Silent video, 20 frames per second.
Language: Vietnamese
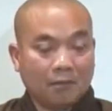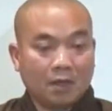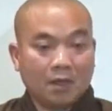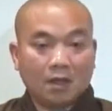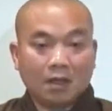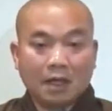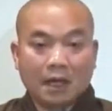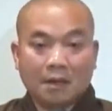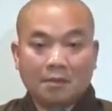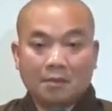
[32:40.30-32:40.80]

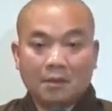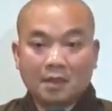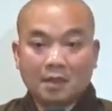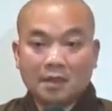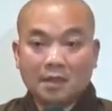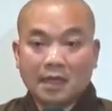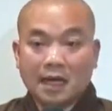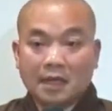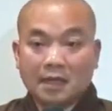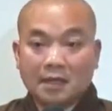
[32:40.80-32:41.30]
tức là mình
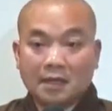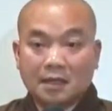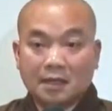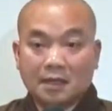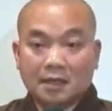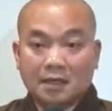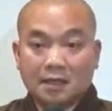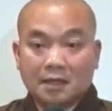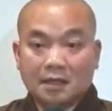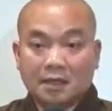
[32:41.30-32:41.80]
xác
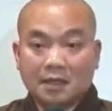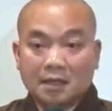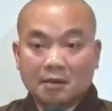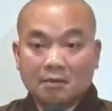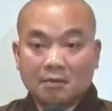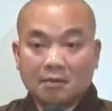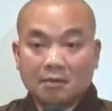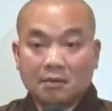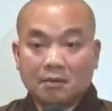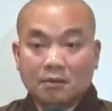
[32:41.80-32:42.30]
định
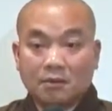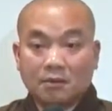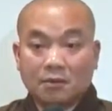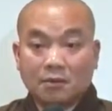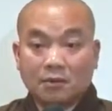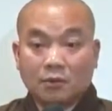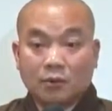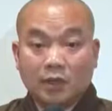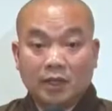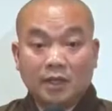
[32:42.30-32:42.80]
trong
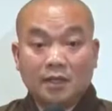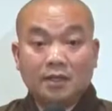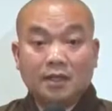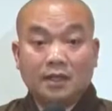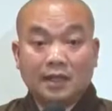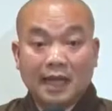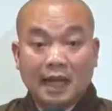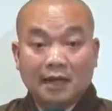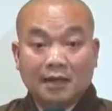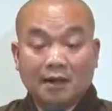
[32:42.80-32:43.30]
quỹ
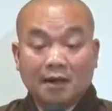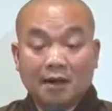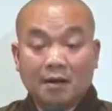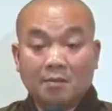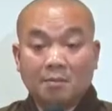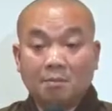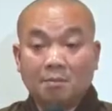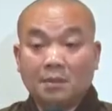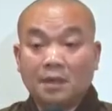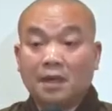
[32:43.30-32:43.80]
thời gian
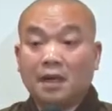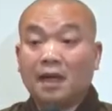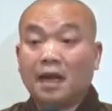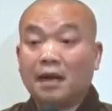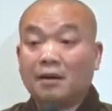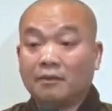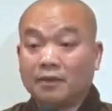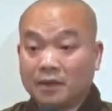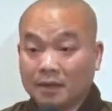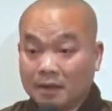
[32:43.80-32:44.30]
đó mình
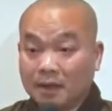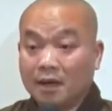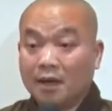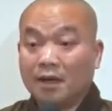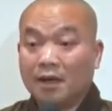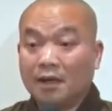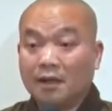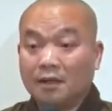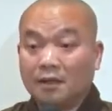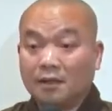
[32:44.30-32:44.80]
làm việc
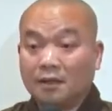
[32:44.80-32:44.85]
đó